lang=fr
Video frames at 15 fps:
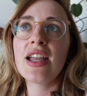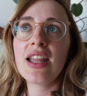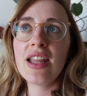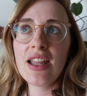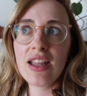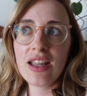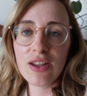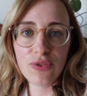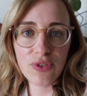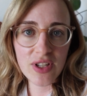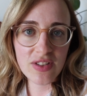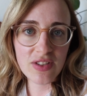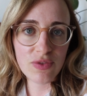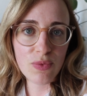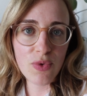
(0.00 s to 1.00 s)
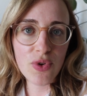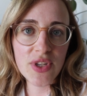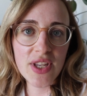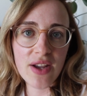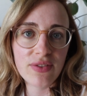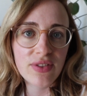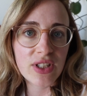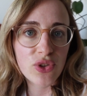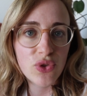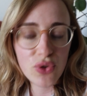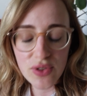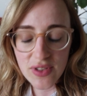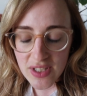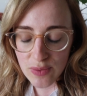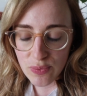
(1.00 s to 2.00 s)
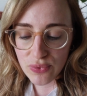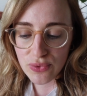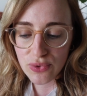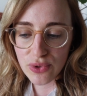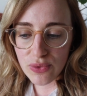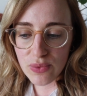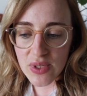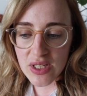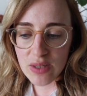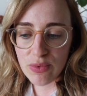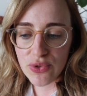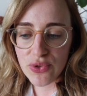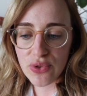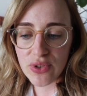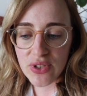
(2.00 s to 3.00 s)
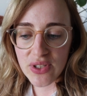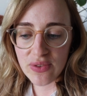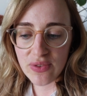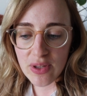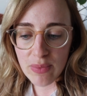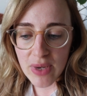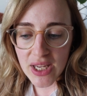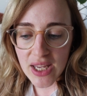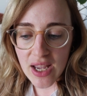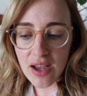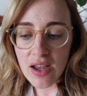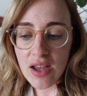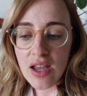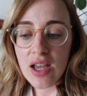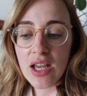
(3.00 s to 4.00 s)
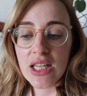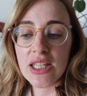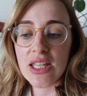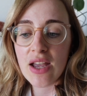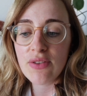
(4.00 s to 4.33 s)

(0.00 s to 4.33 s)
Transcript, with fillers: Et effectivement, il y avait deux types de nuisibles sur le Diffenbachia. Il y